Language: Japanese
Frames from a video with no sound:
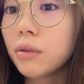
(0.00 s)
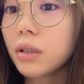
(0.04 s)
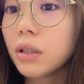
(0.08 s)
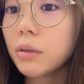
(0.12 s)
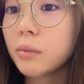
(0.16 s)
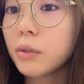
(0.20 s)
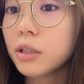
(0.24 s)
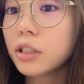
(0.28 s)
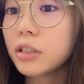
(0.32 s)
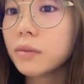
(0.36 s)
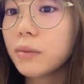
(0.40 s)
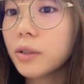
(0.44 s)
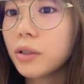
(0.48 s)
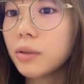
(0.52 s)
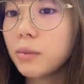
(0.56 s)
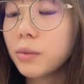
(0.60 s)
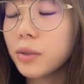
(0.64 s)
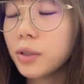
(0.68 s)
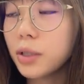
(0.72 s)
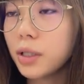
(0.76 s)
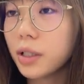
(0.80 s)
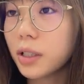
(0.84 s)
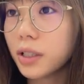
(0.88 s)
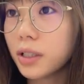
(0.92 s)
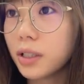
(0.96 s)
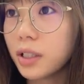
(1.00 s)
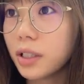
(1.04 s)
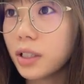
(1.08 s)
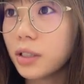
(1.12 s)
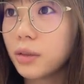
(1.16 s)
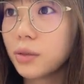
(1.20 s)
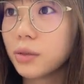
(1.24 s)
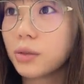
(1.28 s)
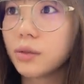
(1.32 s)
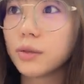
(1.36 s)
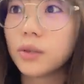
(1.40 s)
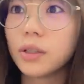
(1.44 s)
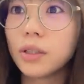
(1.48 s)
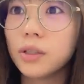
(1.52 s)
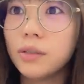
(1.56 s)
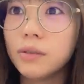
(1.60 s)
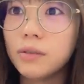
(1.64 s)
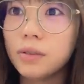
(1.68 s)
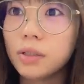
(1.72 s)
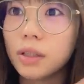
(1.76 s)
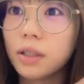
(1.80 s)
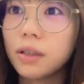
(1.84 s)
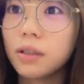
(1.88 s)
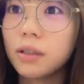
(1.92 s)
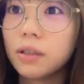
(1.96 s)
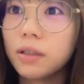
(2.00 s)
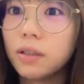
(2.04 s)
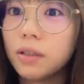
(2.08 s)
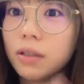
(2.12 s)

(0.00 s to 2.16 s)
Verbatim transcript: 当にマシュマロボディが似合う人っているじゃん